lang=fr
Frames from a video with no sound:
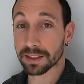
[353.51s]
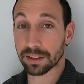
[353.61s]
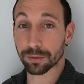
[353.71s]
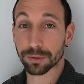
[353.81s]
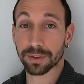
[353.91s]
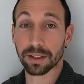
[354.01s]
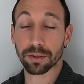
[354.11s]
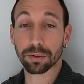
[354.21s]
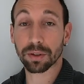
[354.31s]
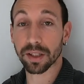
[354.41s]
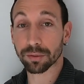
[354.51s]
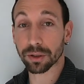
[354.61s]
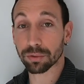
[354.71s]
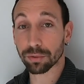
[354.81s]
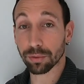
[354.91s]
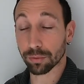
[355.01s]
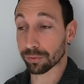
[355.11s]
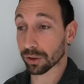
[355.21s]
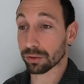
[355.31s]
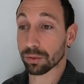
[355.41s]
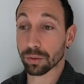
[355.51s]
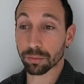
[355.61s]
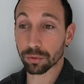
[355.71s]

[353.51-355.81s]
si vous faites que de la voiture ou voiture,